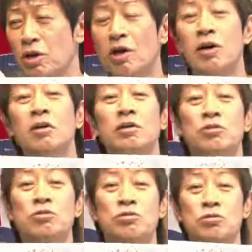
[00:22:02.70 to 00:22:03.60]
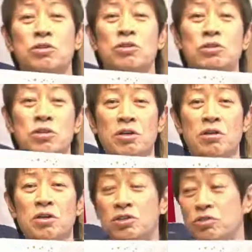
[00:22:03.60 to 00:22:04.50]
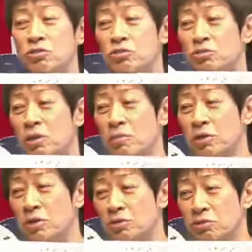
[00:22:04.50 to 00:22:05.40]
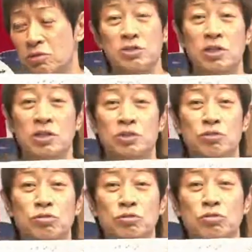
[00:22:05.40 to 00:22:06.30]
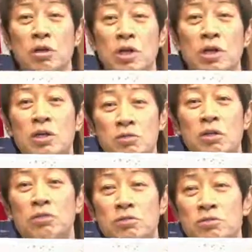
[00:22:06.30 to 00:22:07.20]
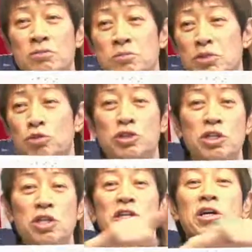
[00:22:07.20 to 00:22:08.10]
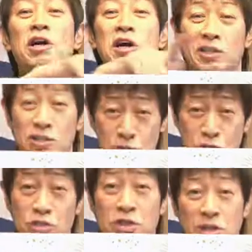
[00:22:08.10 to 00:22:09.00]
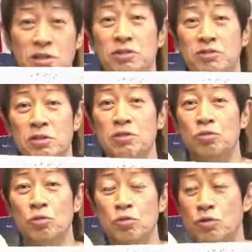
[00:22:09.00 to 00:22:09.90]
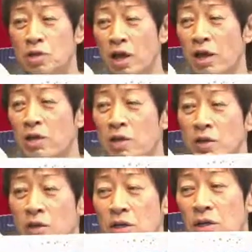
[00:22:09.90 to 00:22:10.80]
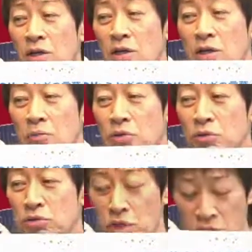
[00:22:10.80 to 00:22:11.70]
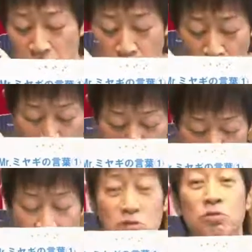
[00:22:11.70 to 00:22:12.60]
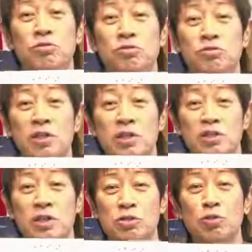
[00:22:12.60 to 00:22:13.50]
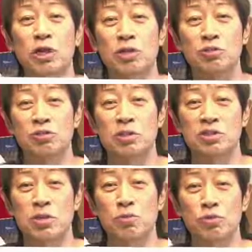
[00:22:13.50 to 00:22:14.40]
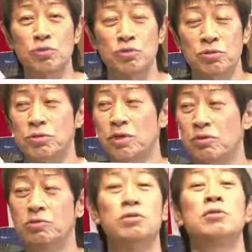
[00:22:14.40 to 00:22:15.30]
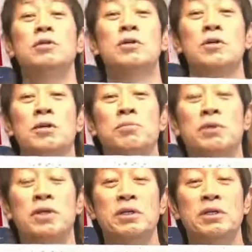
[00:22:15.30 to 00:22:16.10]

らその力で解決するために空手をやるんじゃないかといういわゆる、まあ、直線的な考え方というんですかね単なるでここにね、えー、暴力で何も解決せんよというね謎かけというか全問答のようなことをやっぱり